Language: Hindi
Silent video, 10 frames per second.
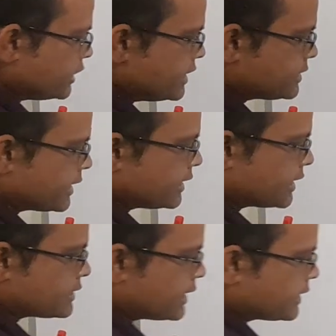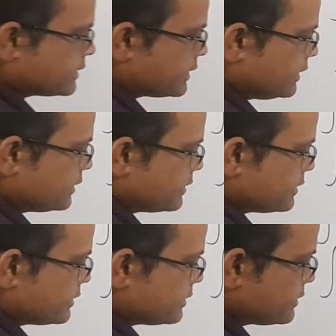डी से इंडिकल साइन कैसे
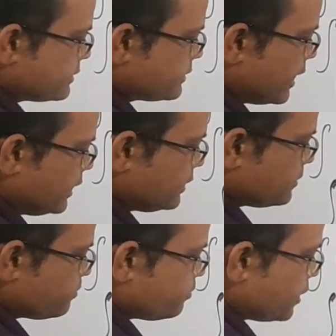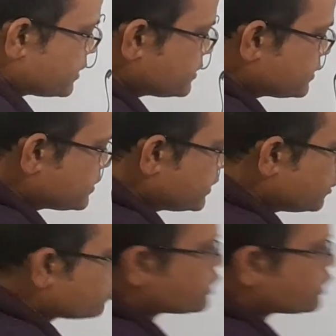जेड प्लस सी हो